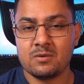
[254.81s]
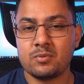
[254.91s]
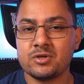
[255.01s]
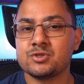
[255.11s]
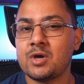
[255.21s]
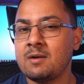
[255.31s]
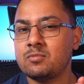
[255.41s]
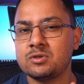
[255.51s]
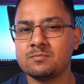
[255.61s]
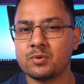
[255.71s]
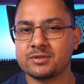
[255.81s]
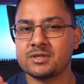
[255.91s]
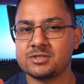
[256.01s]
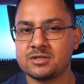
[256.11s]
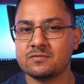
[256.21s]
Por isso, é muito
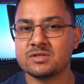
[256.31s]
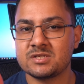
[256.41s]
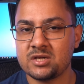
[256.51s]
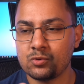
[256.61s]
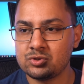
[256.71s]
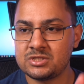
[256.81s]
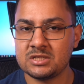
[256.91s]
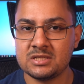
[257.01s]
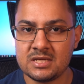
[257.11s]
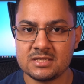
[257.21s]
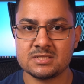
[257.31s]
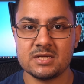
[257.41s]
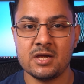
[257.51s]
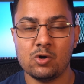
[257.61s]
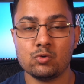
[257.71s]
importante que você utilize